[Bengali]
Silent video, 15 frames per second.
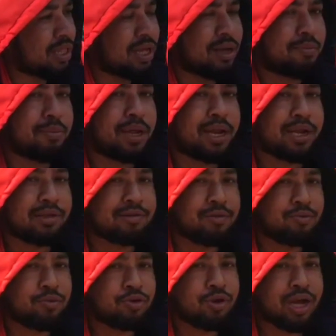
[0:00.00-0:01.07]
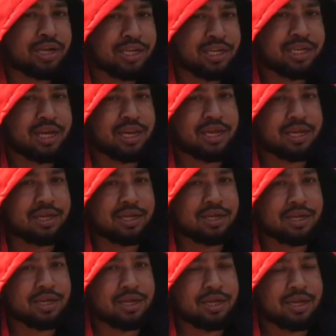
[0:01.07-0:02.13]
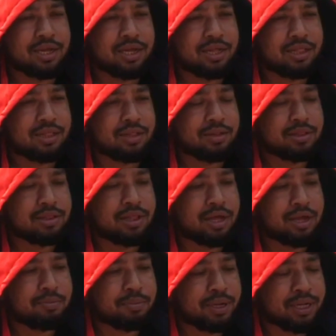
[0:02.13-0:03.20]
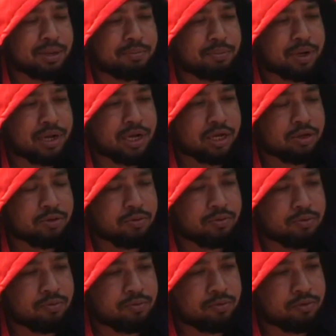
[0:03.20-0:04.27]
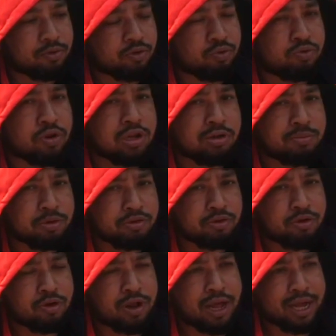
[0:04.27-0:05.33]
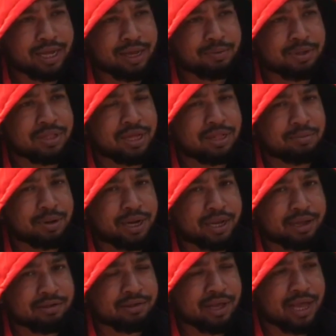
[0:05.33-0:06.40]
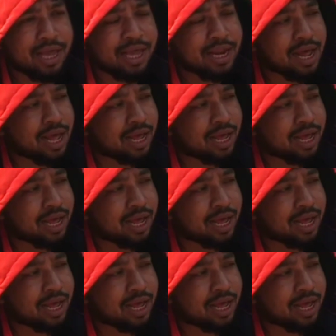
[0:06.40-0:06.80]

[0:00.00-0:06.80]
দাদা মারা গেছে উনিশশো সালে তার মানে প্রায় চৌচল্লিশ বছর আগে আমার দাদা মারা গেছে এর